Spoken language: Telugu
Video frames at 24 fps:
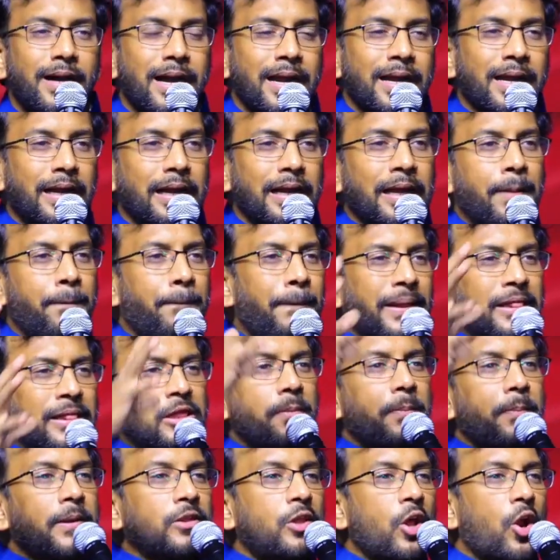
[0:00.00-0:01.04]
అక్కడ పెద్ద
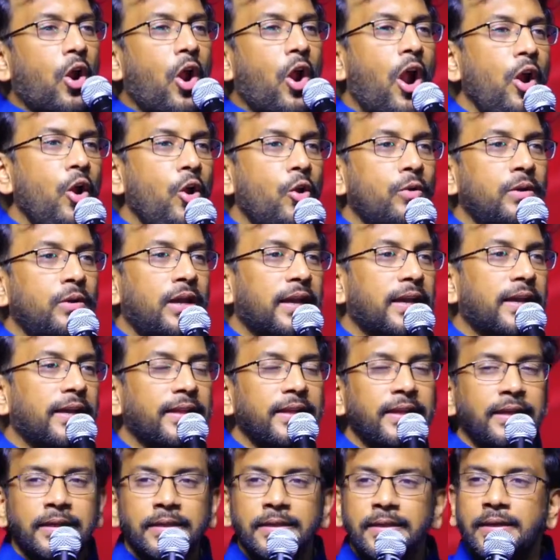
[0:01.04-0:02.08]
పెద్ద రాళ్ళు ఉంటాయి
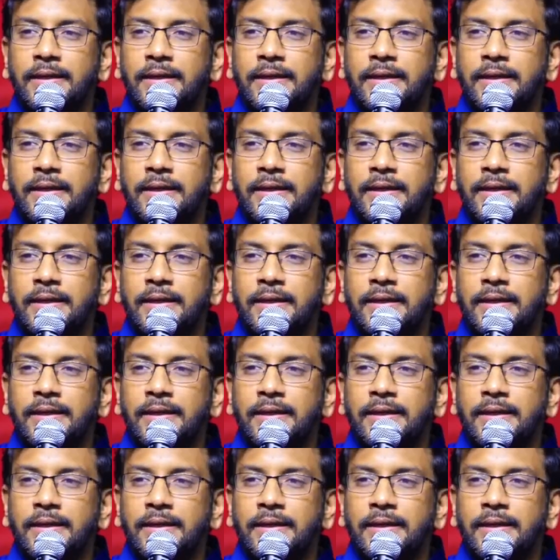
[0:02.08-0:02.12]
కదా